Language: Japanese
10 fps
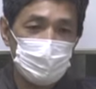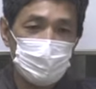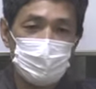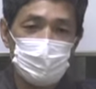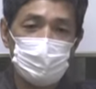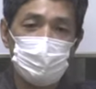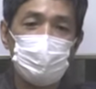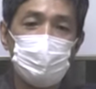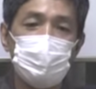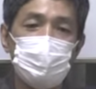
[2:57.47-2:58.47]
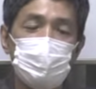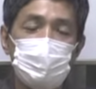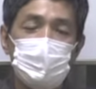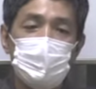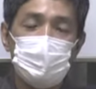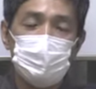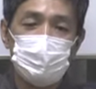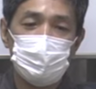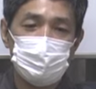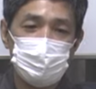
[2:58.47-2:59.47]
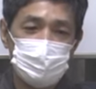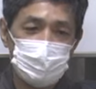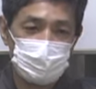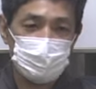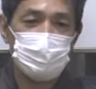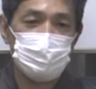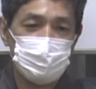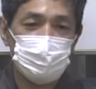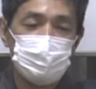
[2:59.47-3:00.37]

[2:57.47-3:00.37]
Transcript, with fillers: えー、これを実現できる